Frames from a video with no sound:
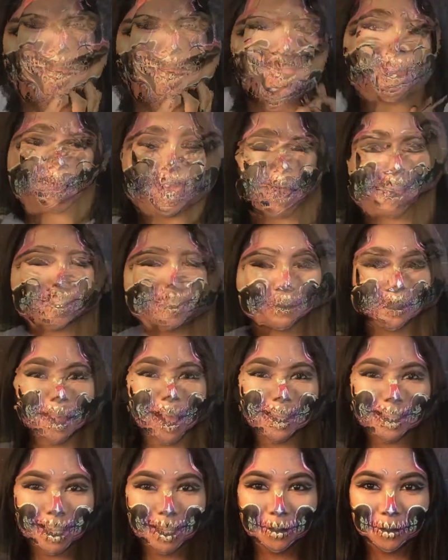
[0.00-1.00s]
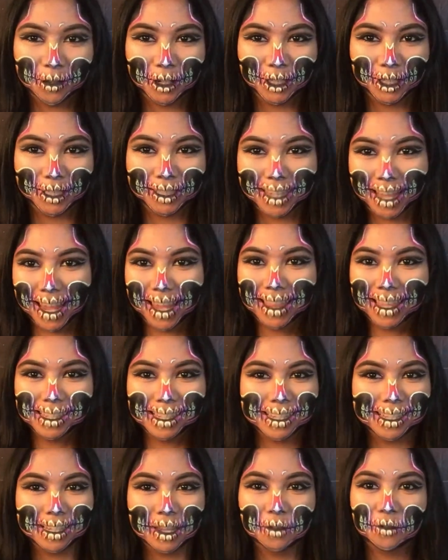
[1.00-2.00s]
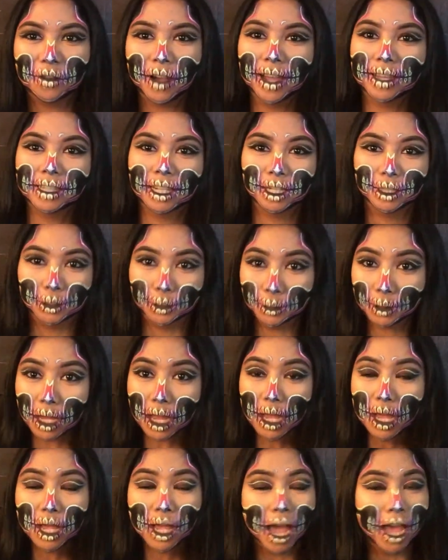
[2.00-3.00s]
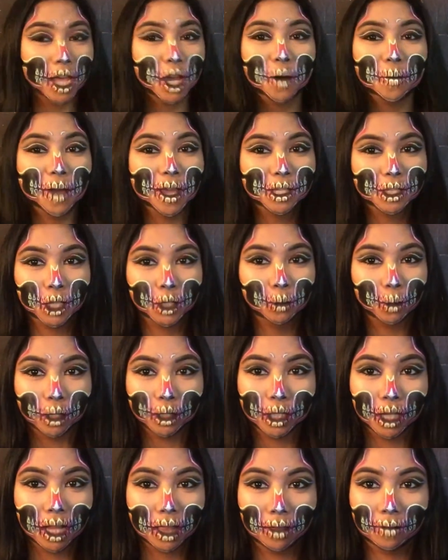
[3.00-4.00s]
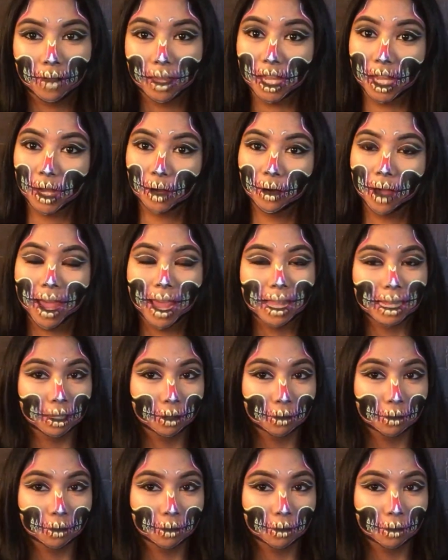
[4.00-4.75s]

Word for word: Hey guys! So that's it for today. This is the final look. I hope you enjoyed watching the video and